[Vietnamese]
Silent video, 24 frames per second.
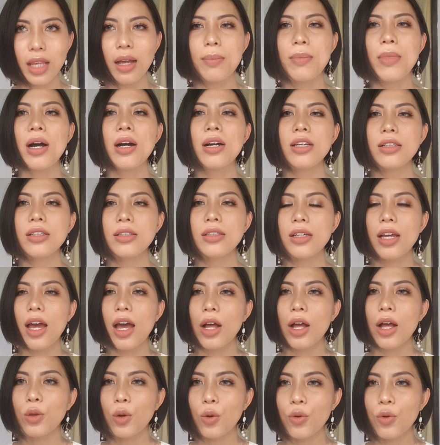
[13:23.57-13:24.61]
mới
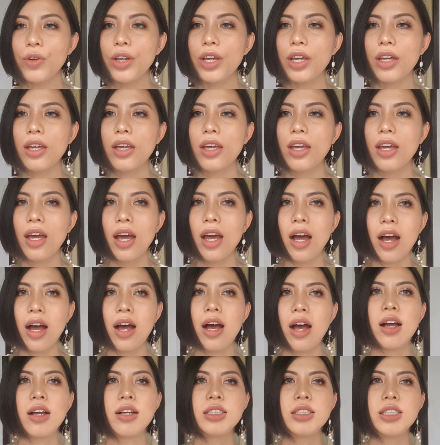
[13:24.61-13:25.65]
thú vị uh,
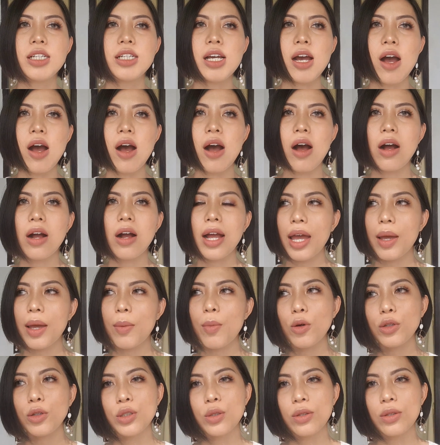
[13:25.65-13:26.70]
cho cái
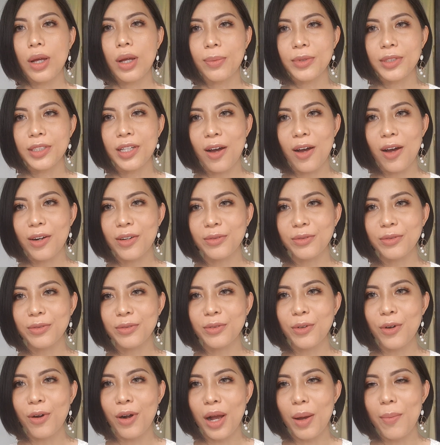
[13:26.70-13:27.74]
bộ sưu tập son
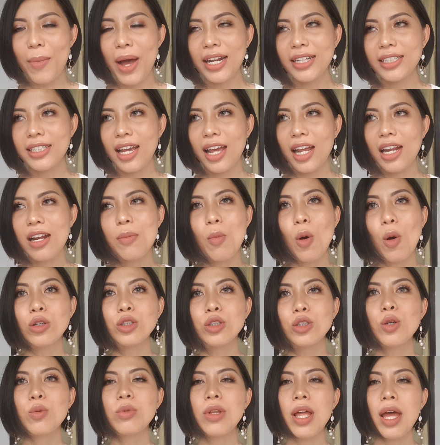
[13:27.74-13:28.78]
của các bạn sẽ được bổ
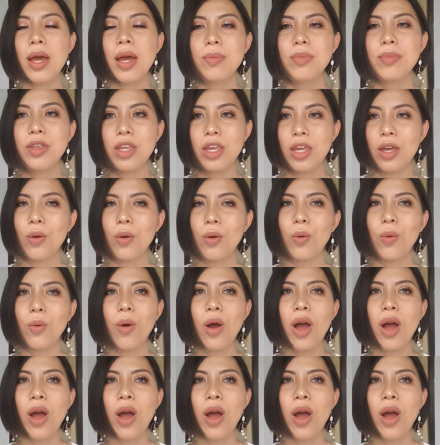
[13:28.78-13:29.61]
sung thêm nhiều